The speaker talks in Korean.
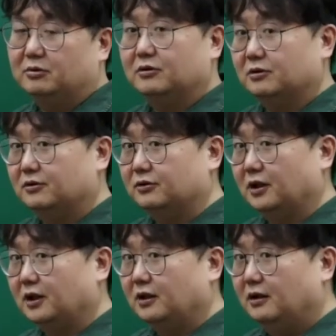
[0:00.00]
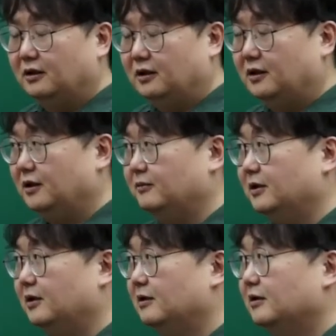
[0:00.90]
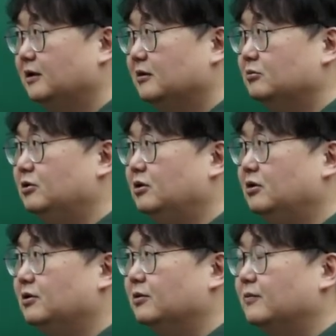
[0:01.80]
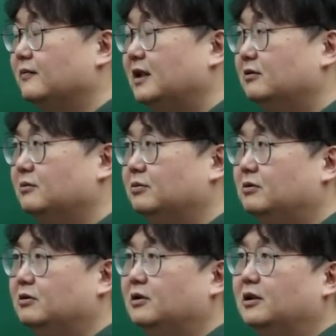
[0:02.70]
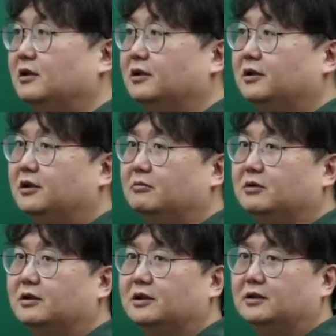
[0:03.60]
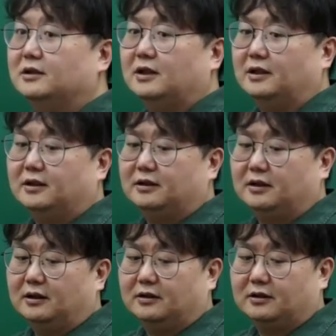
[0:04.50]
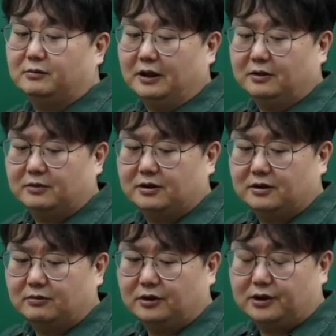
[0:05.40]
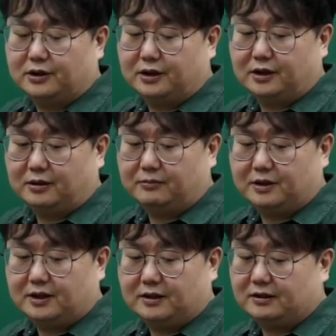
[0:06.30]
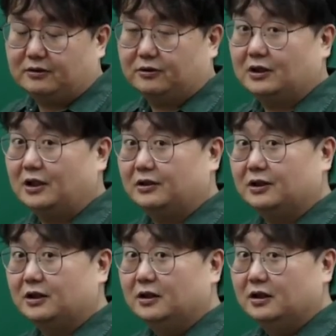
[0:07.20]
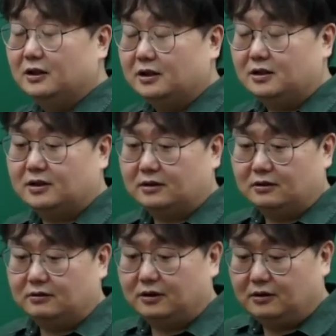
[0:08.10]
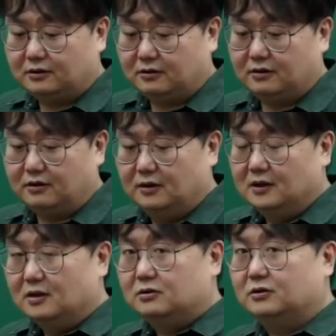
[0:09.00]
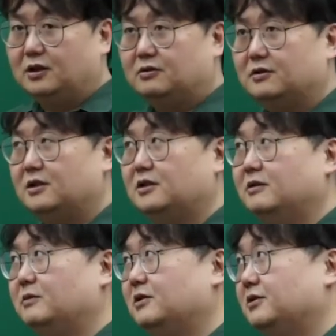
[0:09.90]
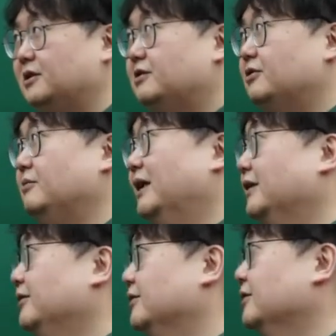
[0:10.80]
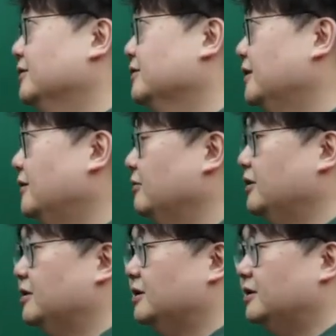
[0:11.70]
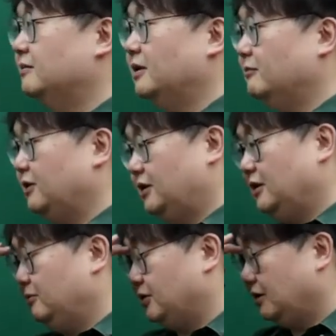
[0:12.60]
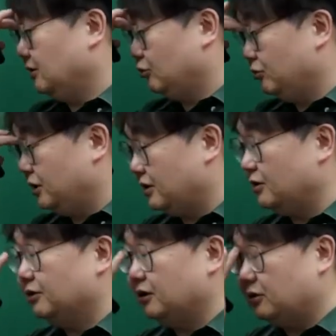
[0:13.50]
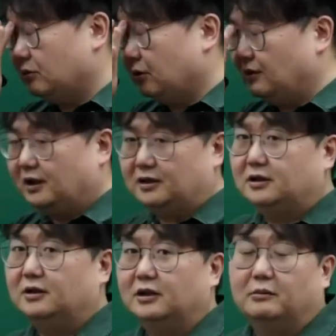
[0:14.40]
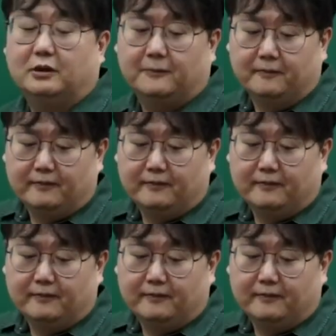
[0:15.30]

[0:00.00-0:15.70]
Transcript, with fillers: 보는 것 중에 하나입니다. 물론 코로나가 됐기 때문에 생산이 안 되는 나라들이 많으면서 이 원자재에 대한 비싸지는 것도 당연히 있을 거고요. 또 국내 총생산에 비해서 지출이 많은 거죠. 사람들이 이제 집안에만 있다 보니까 소비되는 것들이 좀 더 많아지기 때문에